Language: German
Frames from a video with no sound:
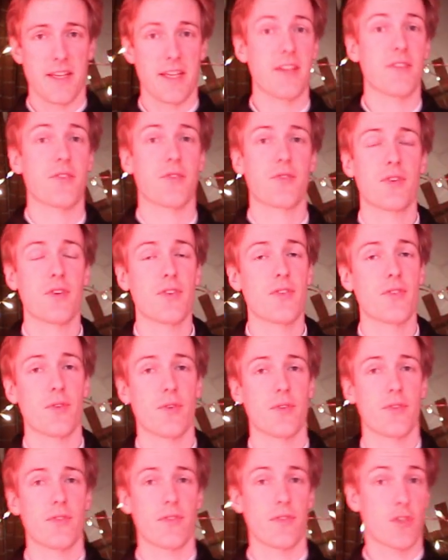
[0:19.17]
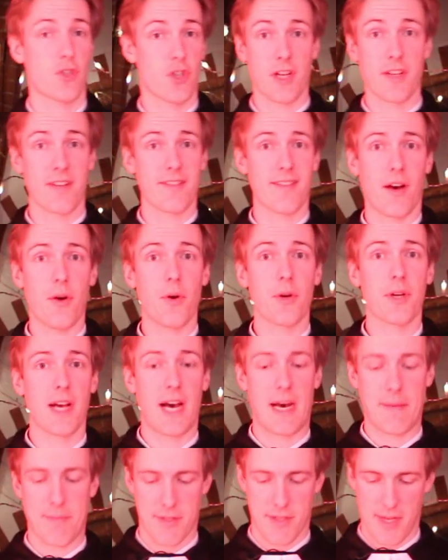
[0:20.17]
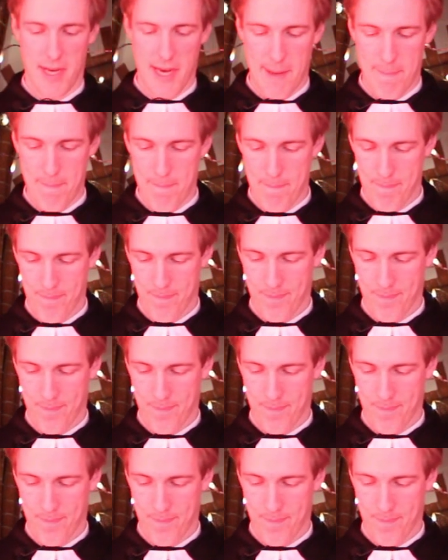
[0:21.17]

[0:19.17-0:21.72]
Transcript: Jesus Christus scheint es auch gehabt zu haben.